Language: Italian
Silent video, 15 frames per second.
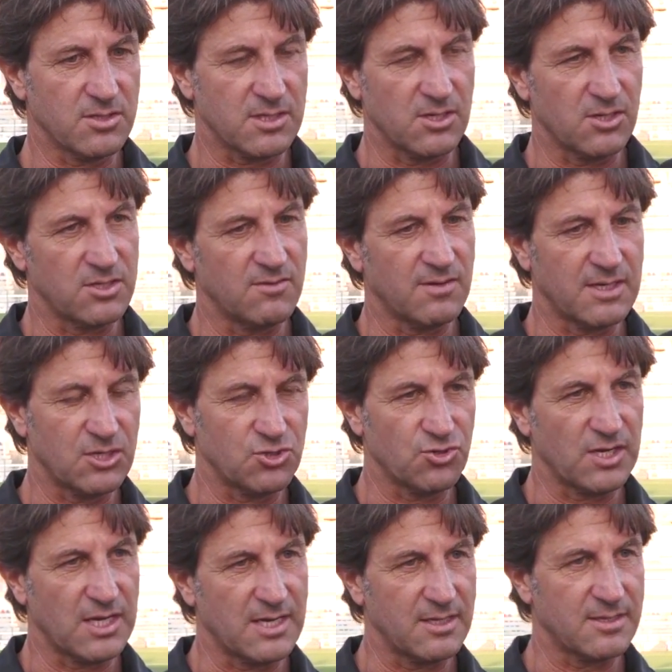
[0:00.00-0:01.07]
se no ti vanno a
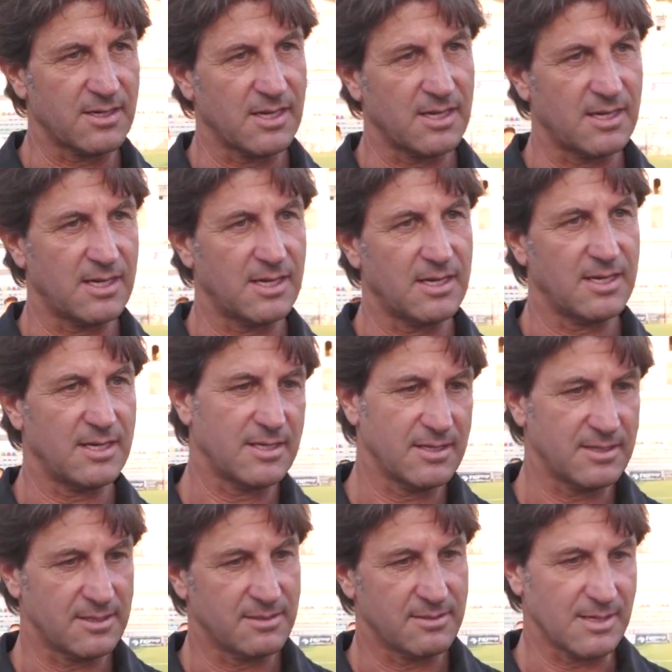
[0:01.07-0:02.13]
giocare tra,